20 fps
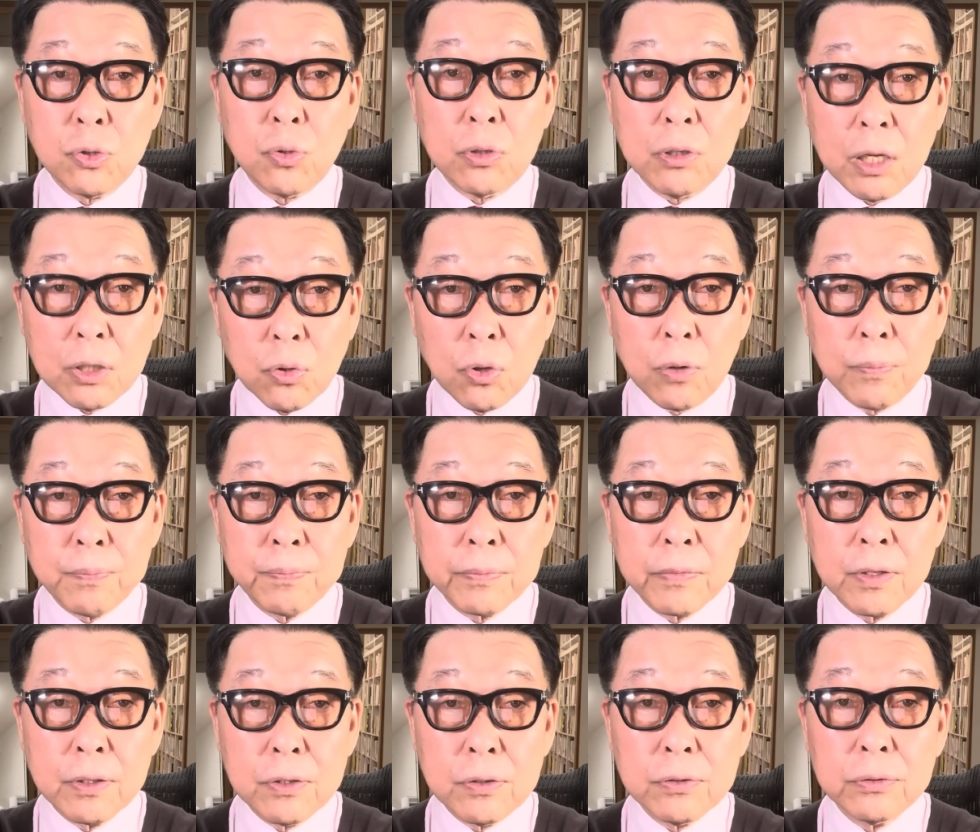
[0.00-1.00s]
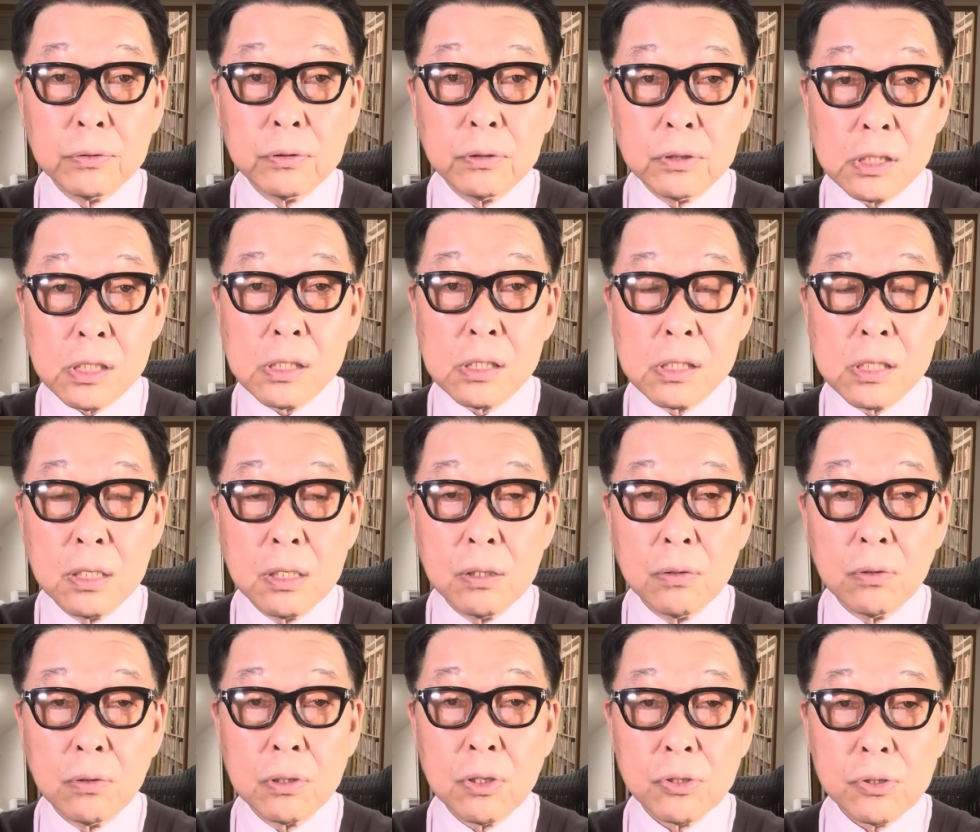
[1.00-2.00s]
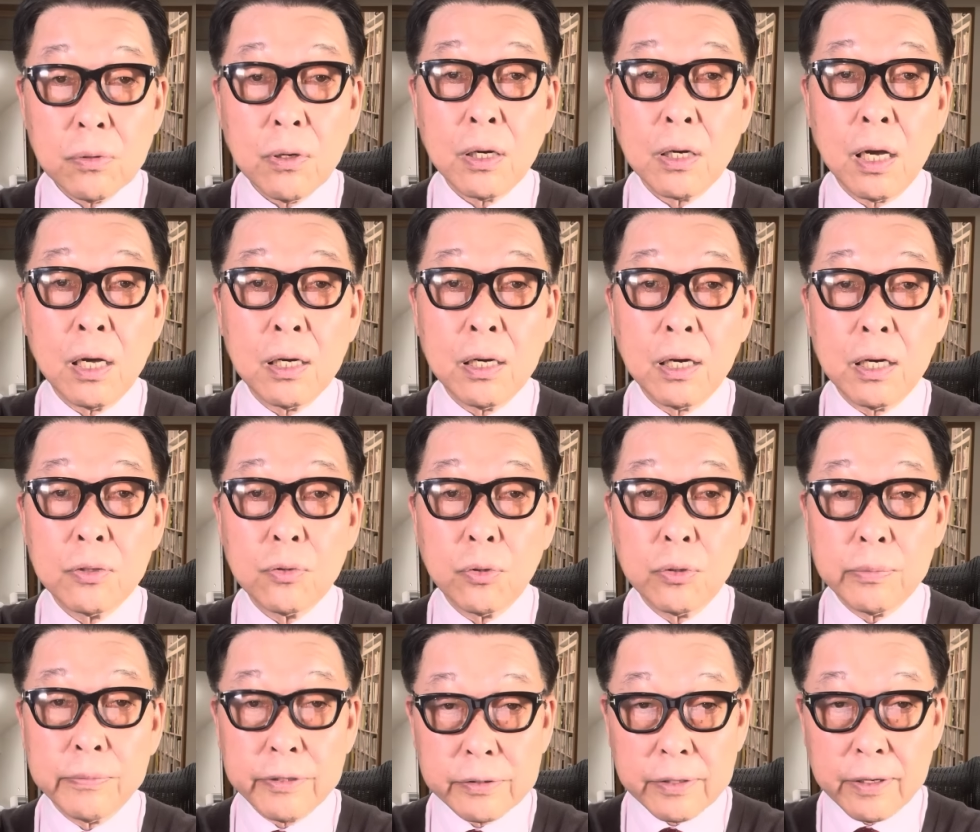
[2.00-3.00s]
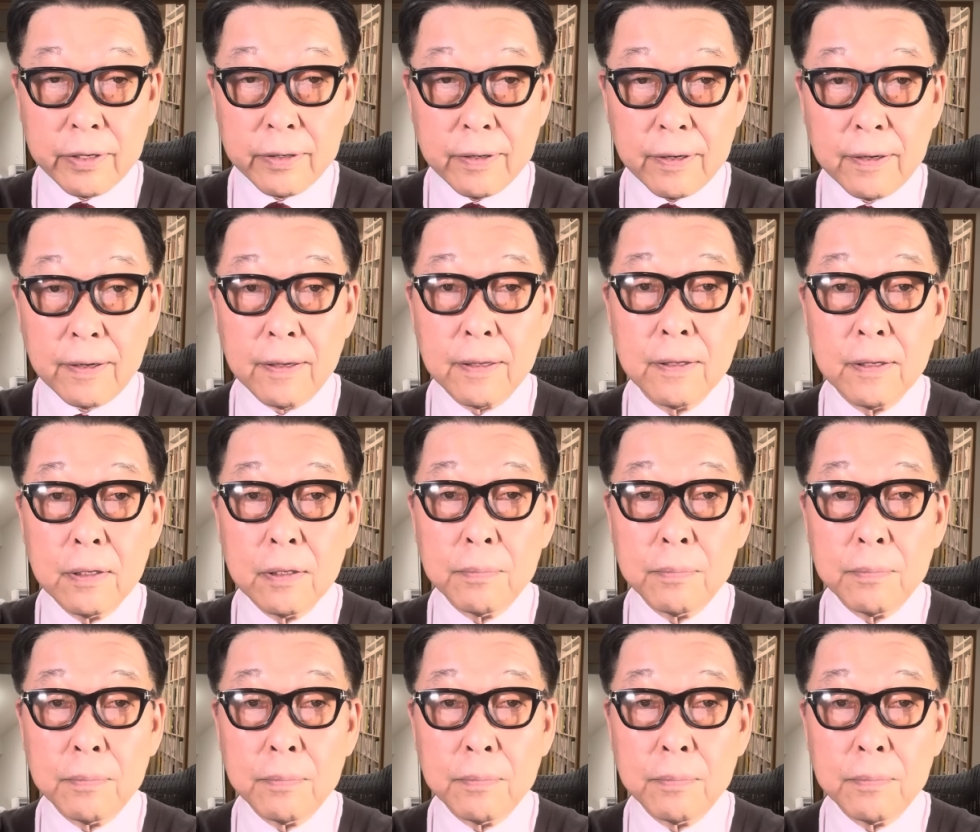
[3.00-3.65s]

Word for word: 要だというふうに私は考えておりますから、